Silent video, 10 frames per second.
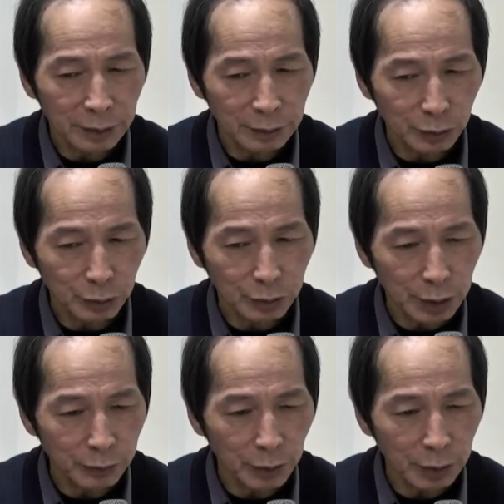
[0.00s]
就是舍利
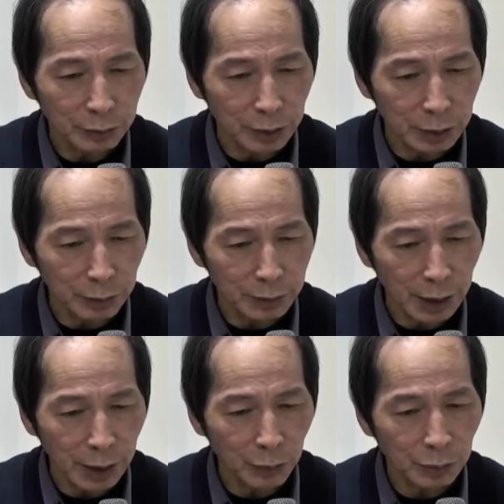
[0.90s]
弗，你这么强
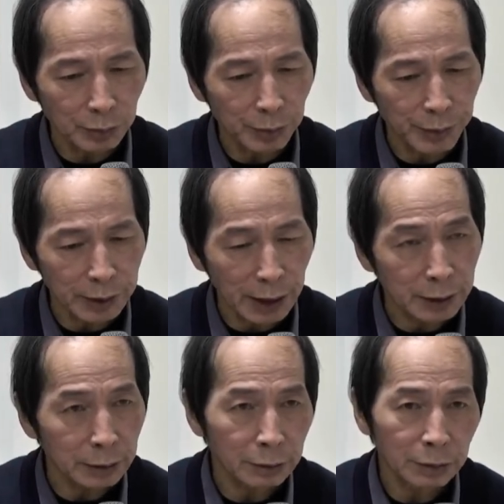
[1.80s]
悍，为什么不变男
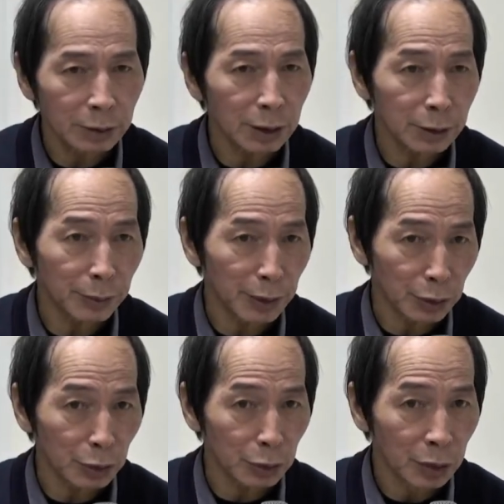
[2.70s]
人？这个里面就
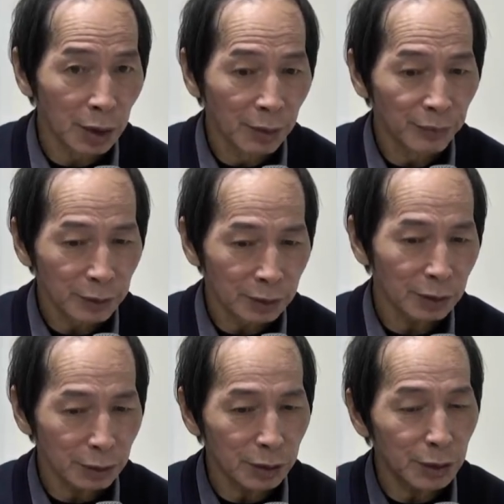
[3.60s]
有，
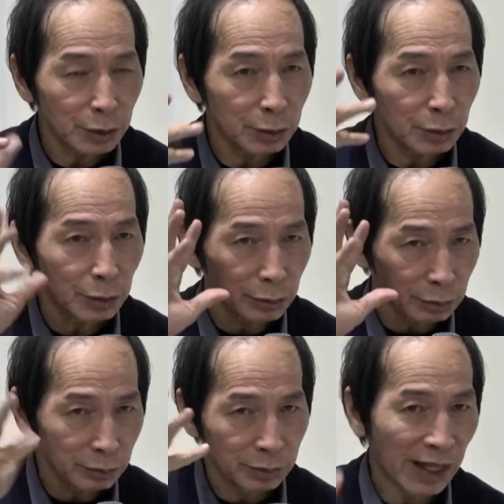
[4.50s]
这意思就有
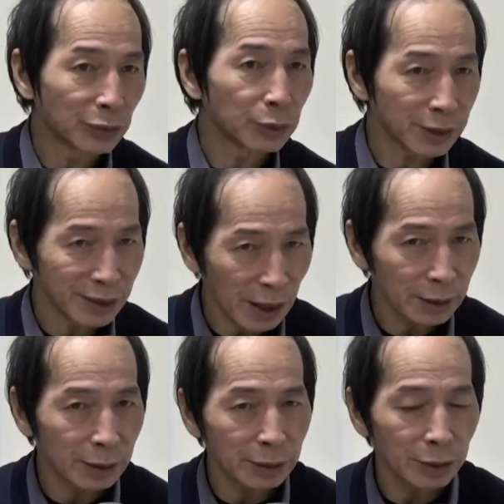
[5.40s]
男女之相
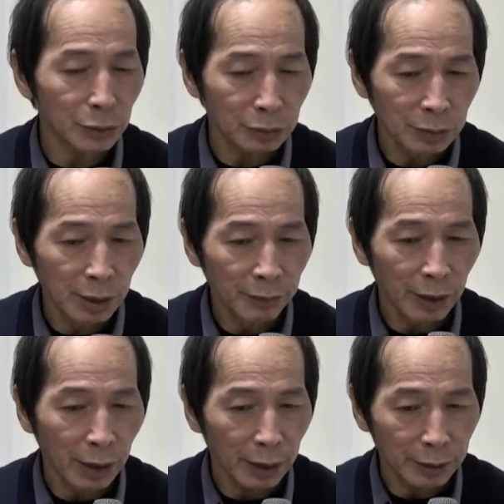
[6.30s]
的这种
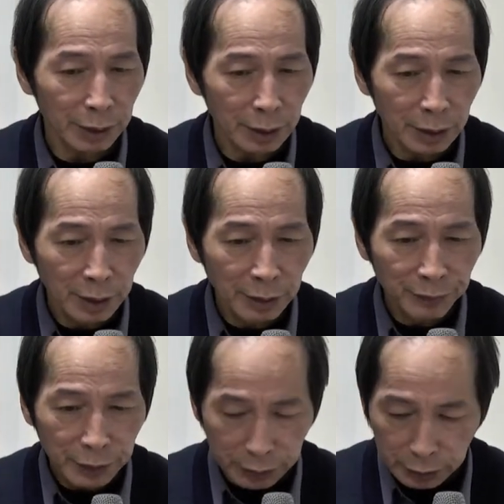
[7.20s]
啊，
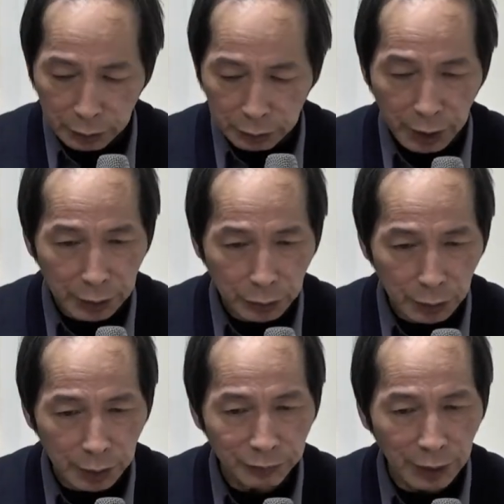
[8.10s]
可是天女
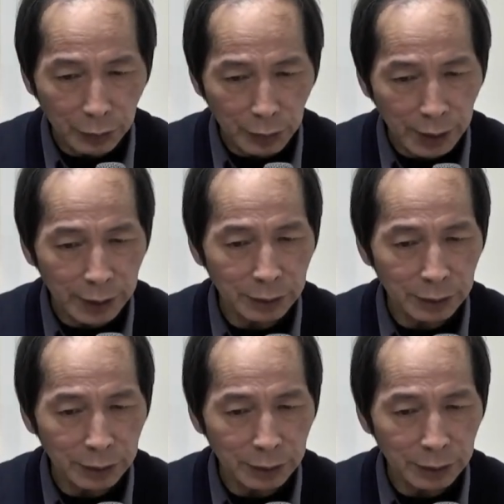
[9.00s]
呢反过来